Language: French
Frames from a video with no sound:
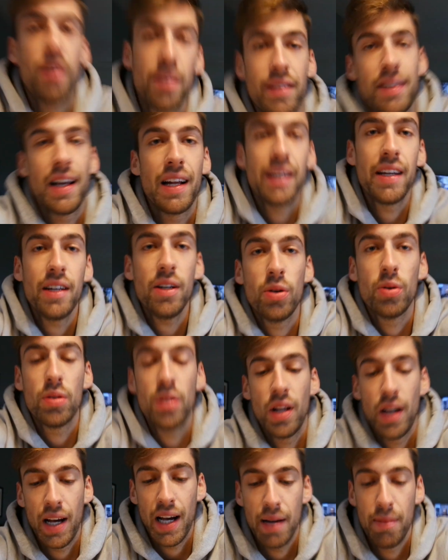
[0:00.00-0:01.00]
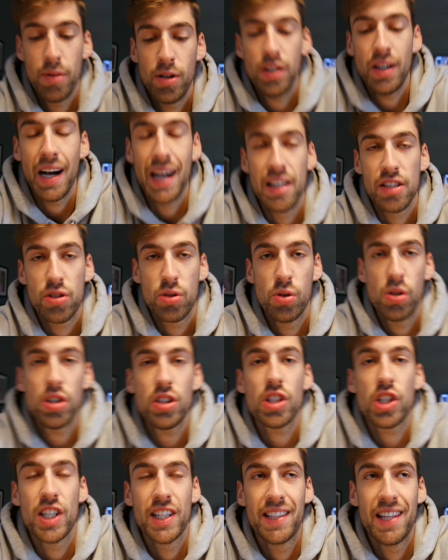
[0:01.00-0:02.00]
On est allé au Dollarama à
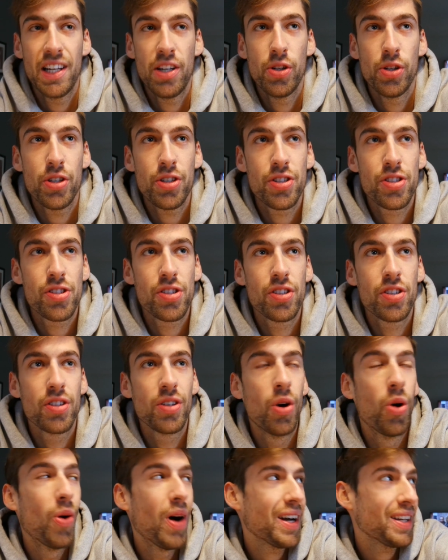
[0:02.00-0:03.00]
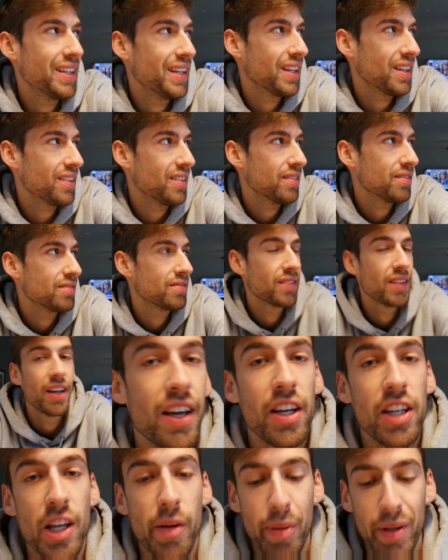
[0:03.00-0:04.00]
Source chez Telus, au Harden.
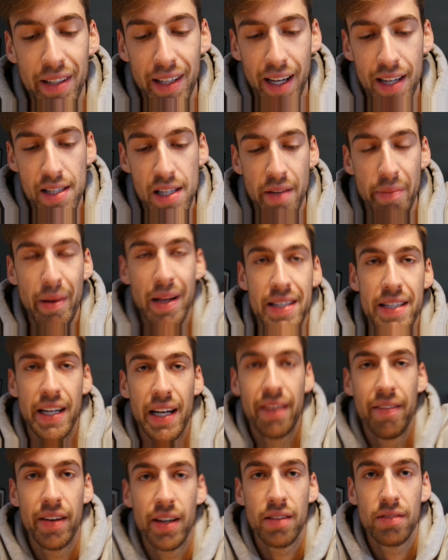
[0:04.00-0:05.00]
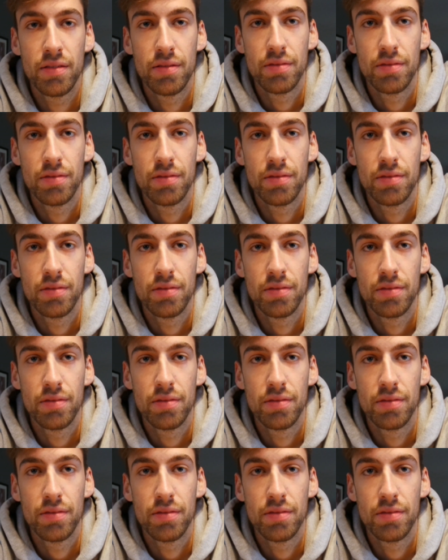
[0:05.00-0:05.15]
Il n'y a pas une crise de place, il y en avait.